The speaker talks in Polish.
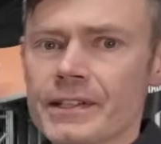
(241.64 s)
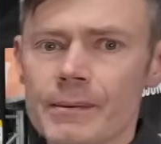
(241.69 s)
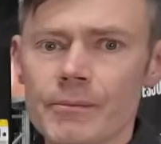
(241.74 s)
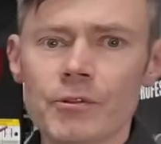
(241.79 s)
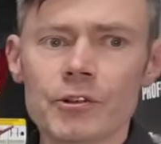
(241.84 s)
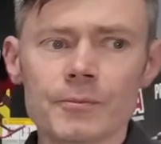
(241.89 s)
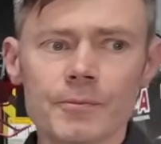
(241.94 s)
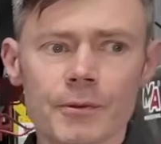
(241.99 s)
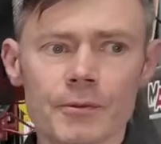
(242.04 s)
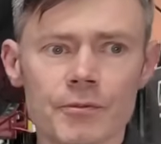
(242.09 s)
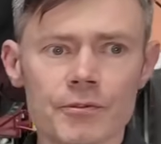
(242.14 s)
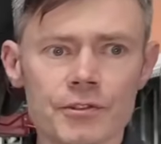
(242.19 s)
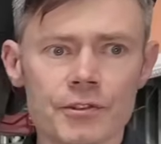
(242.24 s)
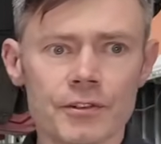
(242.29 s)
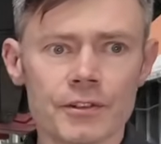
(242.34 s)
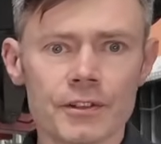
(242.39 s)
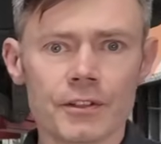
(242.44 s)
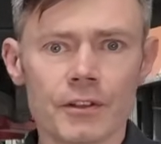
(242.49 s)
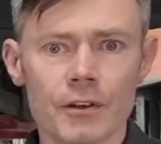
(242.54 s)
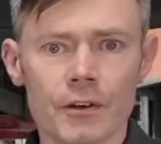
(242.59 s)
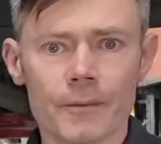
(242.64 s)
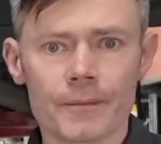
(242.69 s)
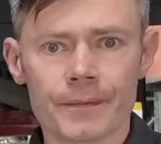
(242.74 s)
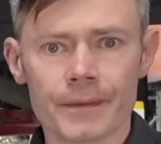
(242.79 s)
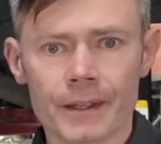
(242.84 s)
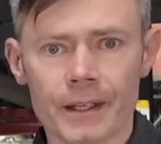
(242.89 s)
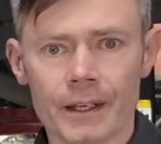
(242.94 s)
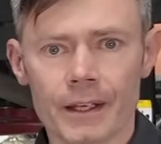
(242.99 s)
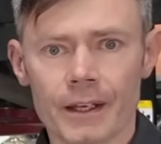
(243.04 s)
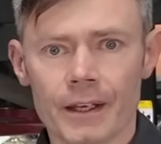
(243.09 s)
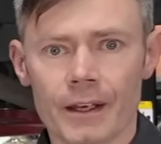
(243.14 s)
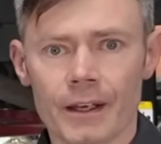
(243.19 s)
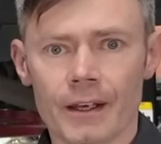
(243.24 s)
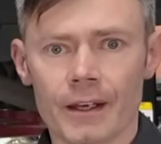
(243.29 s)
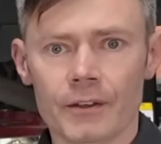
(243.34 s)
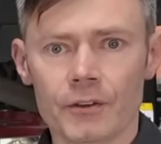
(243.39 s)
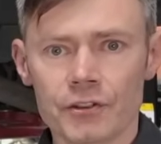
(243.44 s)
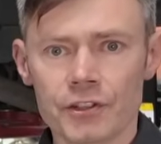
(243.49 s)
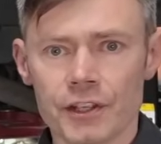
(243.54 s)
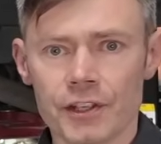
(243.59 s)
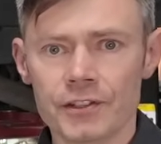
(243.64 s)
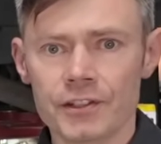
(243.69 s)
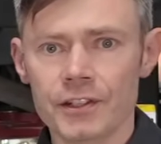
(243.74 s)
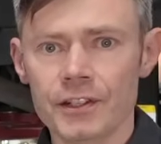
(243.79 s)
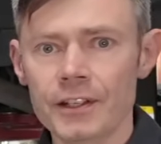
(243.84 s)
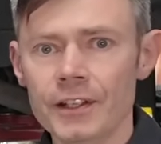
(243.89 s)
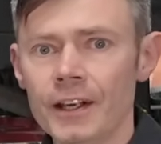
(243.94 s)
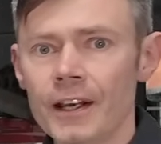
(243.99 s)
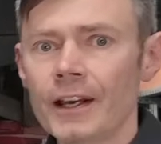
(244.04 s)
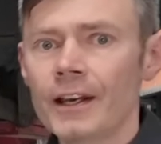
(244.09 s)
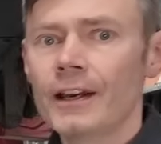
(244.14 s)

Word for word: samochód podłączony do, e, do sieci,